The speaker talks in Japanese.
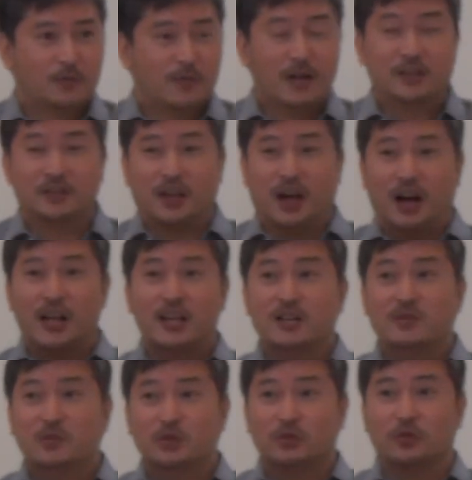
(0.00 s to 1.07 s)
まだ誰
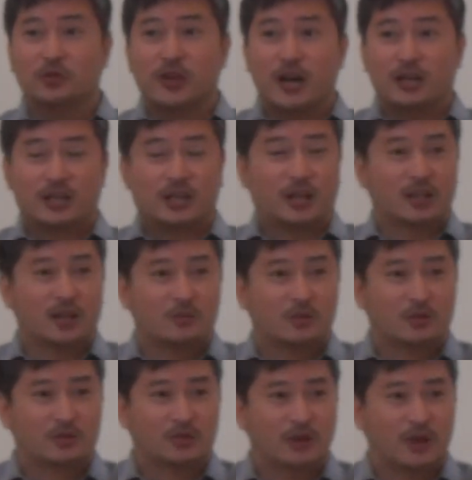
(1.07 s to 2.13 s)
にもその焼き方
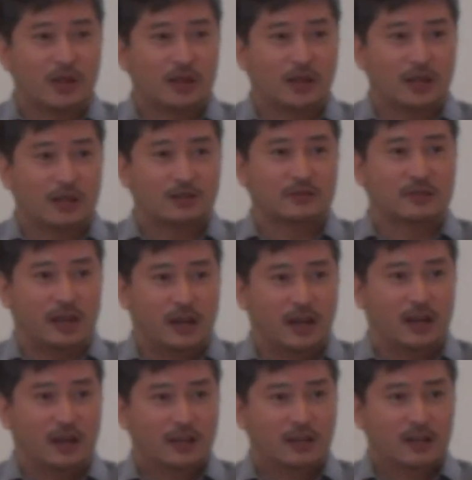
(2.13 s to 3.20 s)
も教わってなく
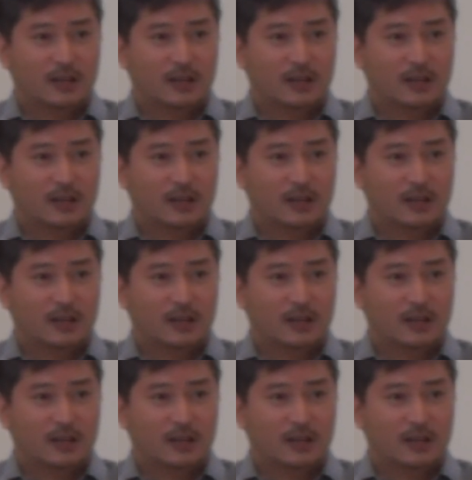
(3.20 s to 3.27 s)
て